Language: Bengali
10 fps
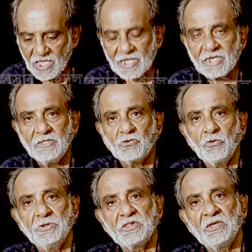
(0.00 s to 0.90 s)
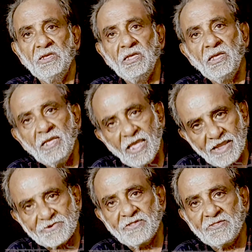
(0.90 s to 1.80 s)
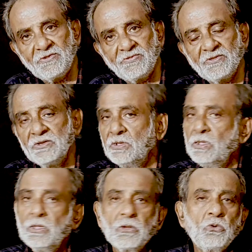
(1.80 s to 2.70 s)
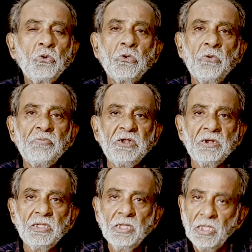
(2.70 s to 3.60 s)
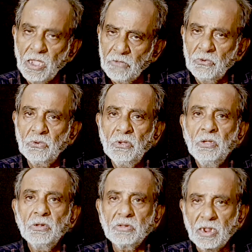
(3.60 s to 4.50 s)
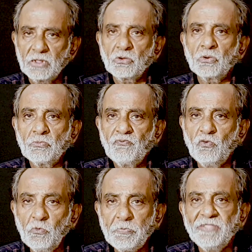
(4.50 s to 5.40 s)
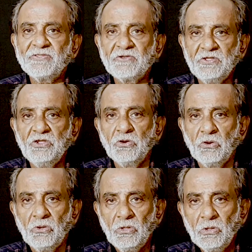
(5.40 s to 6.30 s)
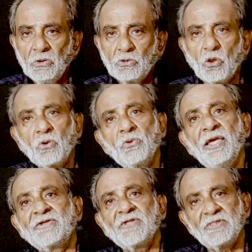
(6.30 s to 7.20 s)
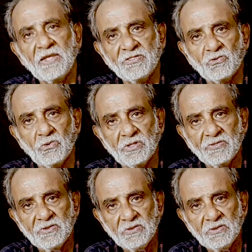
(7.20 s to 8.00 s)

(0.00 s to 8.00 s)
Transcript: একই ছবিতে একসাথে এসছে কোনো কমপ্লেন নেই এবং তারা যখন ফুল প্লেজেড হিরো তখনও একসাথে কাজ করেছে